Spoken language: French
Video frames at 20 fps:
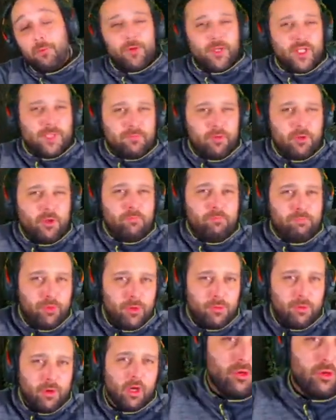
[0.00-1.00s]
petit peu de
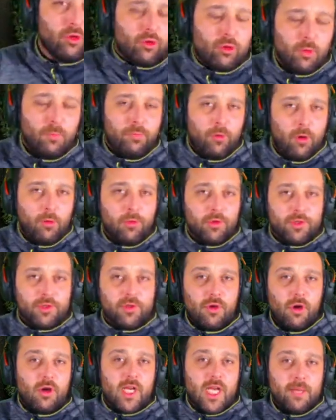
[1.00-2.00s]
pub,
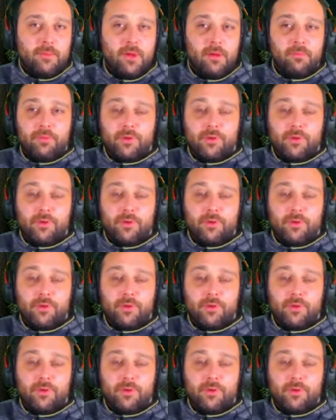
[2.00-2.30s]
d'autopromotion quand même,